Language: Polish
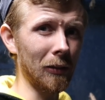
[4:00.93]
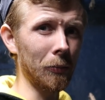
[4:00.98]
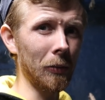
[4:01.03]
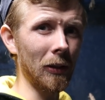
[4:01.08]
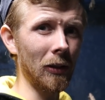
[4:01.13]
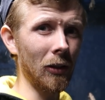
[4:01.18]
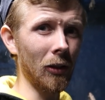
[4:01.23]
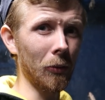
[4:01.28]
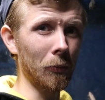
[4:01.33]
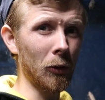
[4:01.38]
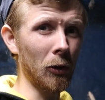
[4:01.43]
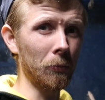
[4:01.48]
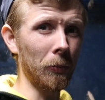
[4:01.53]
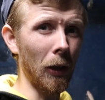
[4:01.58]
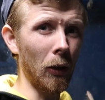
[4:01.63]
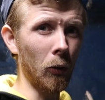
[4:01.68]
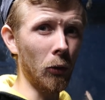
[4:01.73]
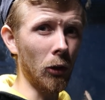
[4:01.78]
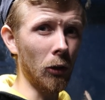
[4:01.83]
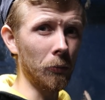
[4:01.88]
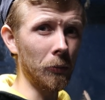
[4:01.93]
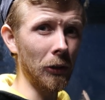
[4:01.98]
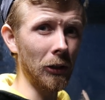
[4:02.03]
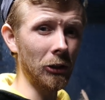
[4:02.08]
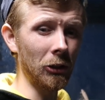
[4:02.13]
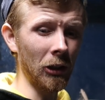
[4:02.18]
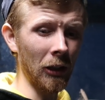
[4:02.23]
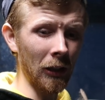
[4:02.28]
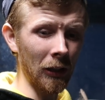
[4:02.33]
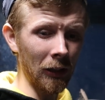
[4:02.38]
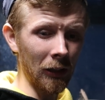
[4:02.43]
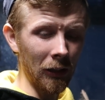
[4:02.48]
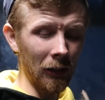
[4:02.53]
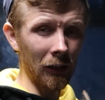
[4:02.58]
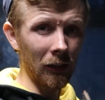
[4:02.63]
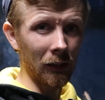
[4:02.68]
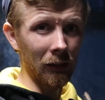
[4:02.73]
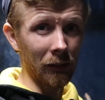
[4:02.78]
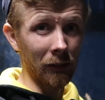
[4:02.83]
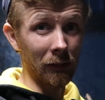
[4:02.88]
zbytnio przypału robić.
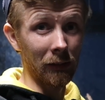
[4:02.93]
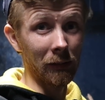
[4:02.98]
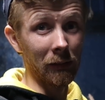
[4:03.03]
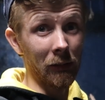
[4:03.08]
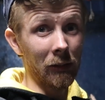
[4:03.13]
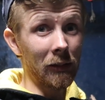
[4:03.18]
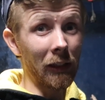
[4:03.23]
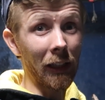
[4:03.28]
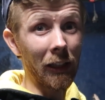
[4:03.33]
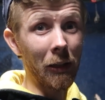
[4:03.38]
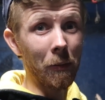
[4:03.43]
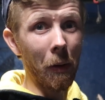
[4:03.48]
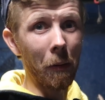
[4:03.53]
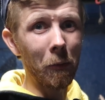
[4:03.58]
Y, no takie